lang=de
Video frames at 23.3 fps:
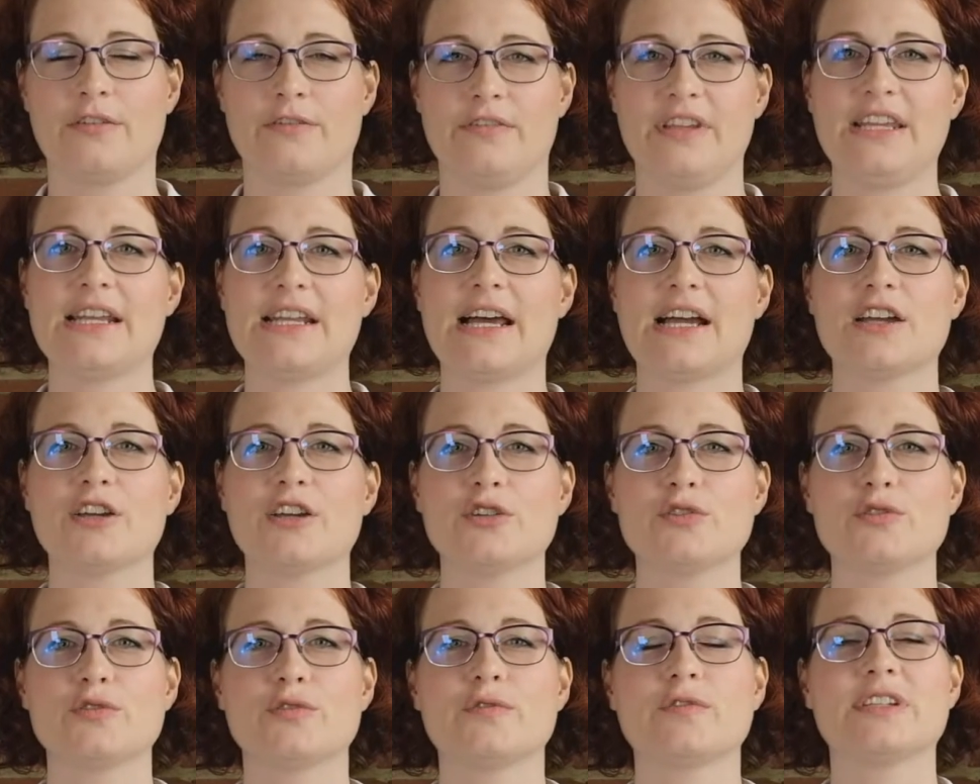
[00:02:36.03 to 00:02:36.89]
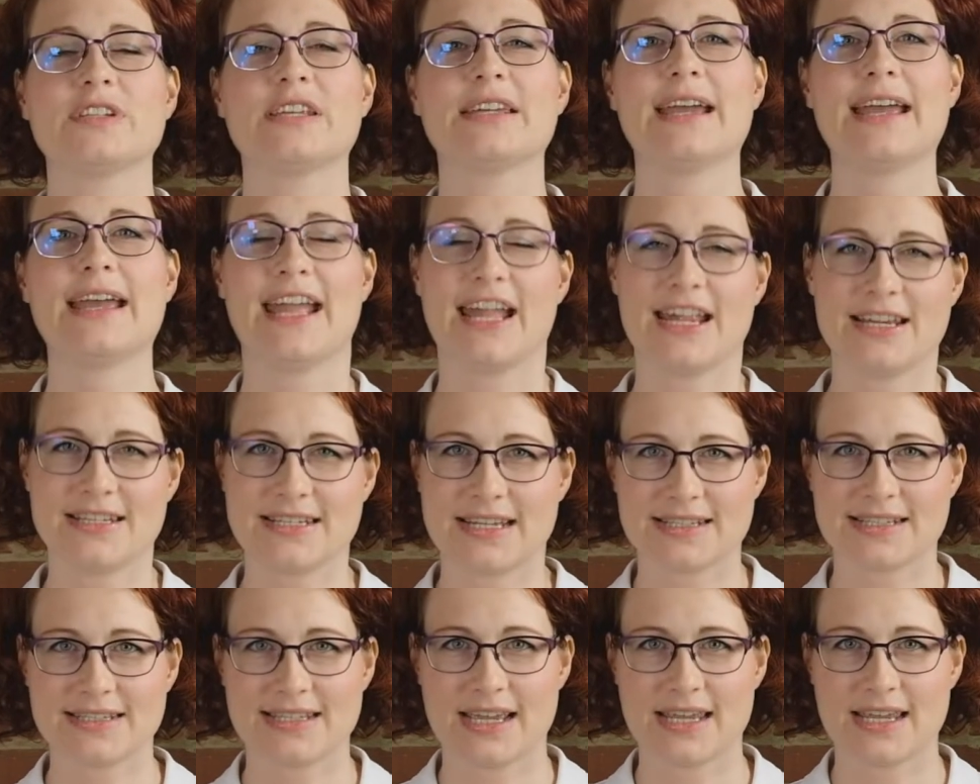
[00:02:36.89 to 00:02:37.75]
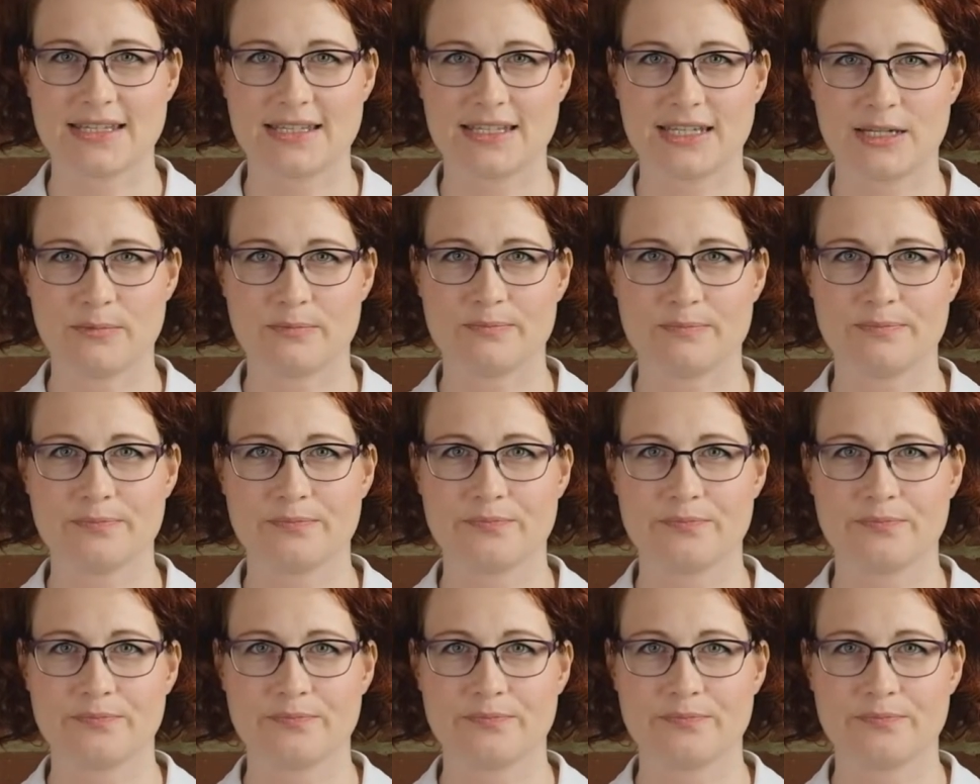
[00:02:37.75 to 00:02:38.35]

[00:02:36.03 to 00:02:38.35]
Wie lange dürft ihr Elternzeit nehmen?